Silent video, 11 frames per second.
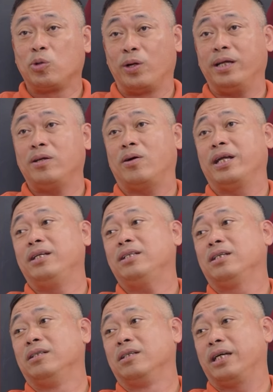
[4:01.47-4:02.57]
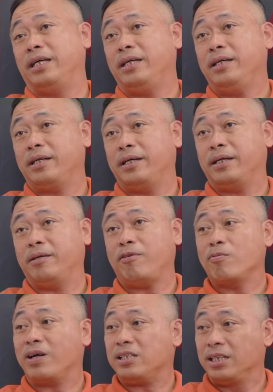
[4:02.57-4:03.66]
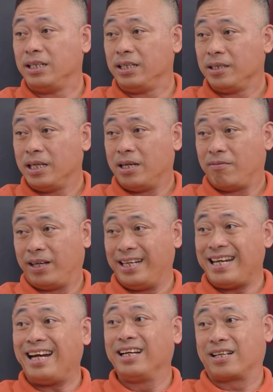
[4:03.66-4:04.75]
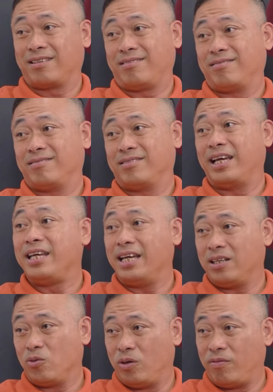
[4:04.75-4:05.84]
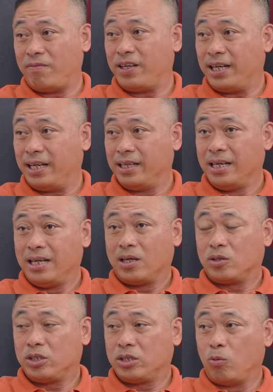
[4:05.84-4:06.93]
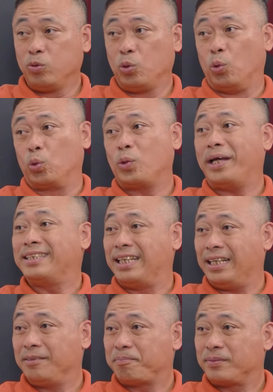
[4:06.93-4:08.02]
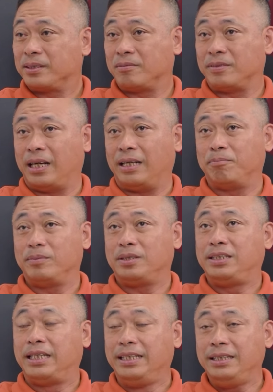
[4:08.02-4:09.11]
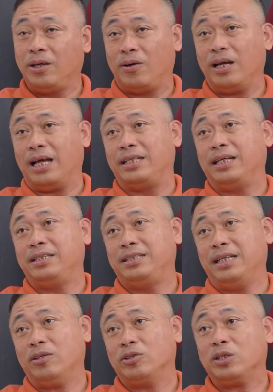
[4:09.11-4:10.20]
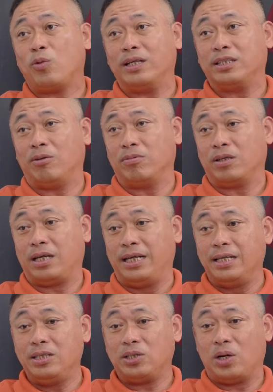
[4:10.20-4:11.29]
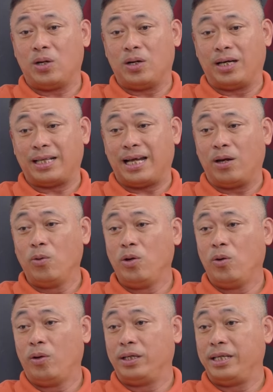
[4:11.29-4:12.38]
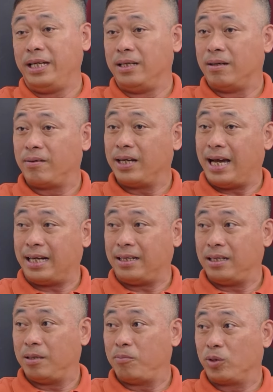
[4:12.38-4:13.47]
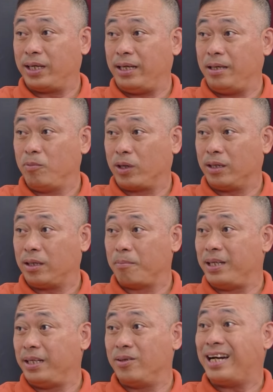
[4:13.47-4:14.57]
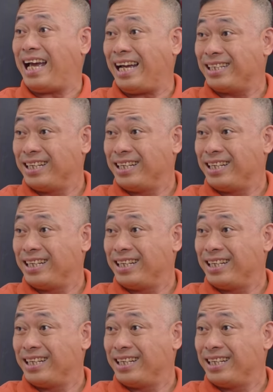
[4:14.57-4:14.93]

tố đấy nó đến từ cái cái cái phong cách chơi, về cái năng lực thể hiện của Valverde, công thủ toàn diện. Và chính đó là những cái chi tiết nó rất quan trọng khiến cho người ta luôn luôn nhìn Real ở một cái một cái tầm nhìn nó khác.